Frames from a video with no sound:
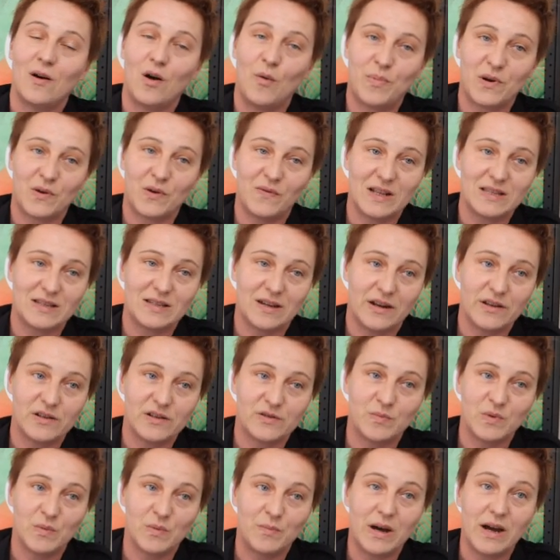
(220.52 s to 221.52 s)

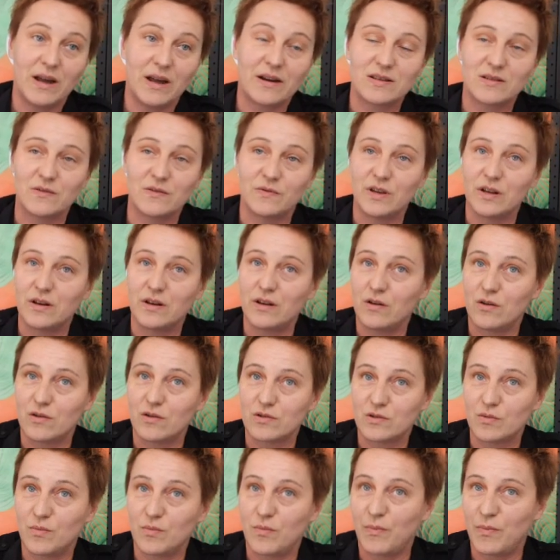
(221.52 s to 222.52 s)
Oprowadzaliśmy bardzo wiele
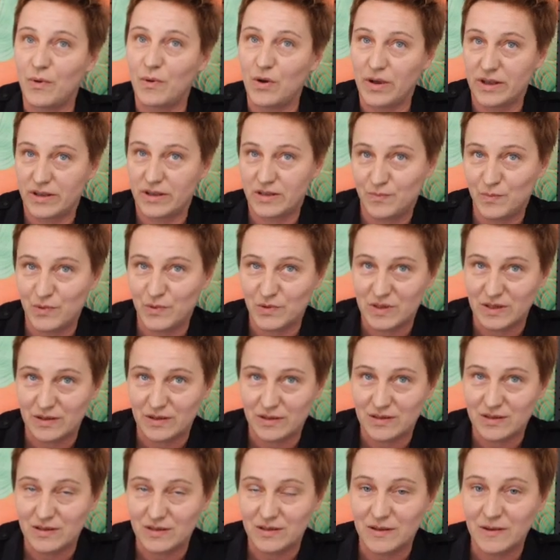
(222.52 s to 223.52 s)
osób po
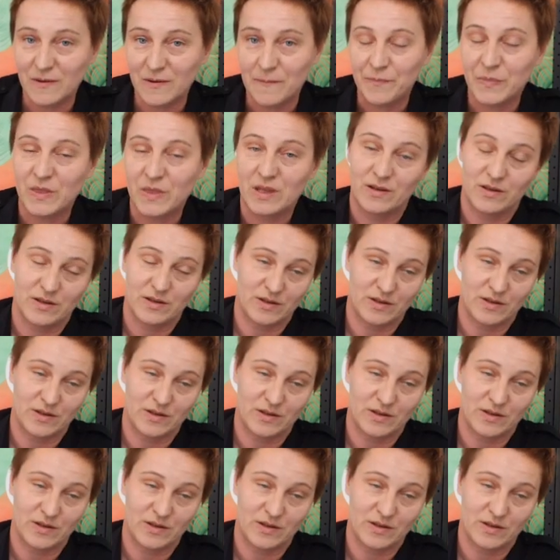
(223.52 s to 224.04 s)
ekspozycji.